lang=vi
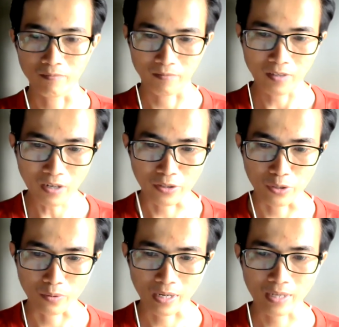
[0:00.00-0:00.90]
rất là
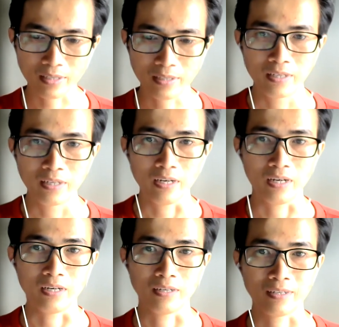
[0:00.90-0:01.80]
nhiều cái
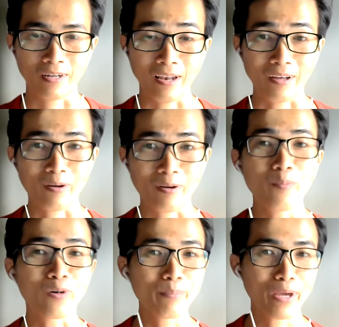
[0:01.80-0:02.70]
uh, gọi là có
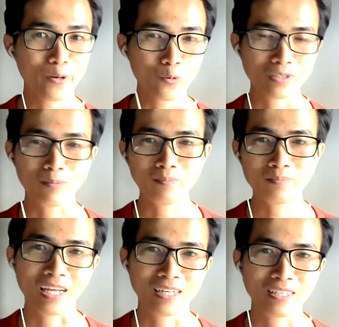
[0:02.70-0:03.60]
một cái menu sống
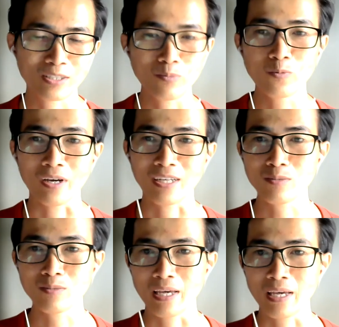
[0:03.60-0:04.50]
xanh sống khỏe
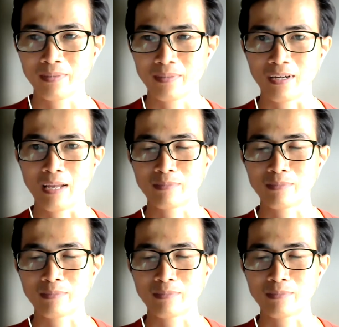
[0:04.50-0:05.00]
sống đẹp uh,